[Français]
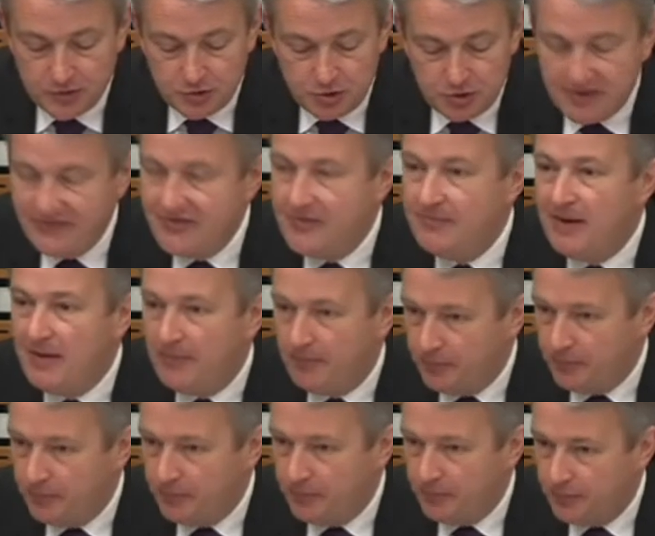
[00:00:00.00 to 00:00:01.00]
je n'avais
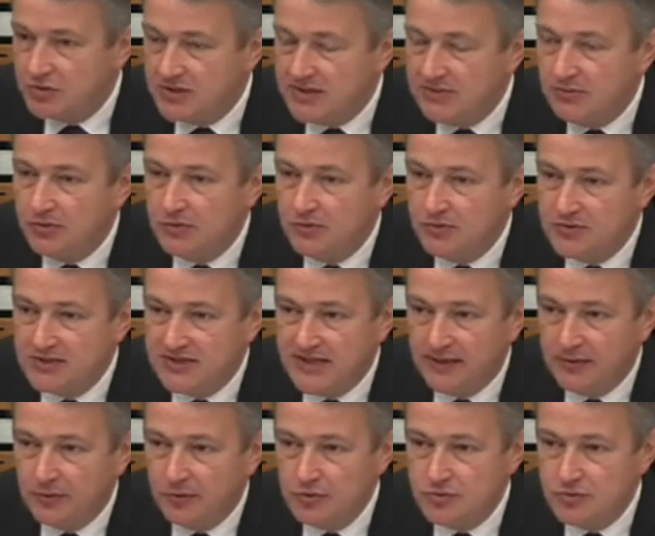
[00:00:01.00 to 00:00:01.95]
pas ce qui concerne,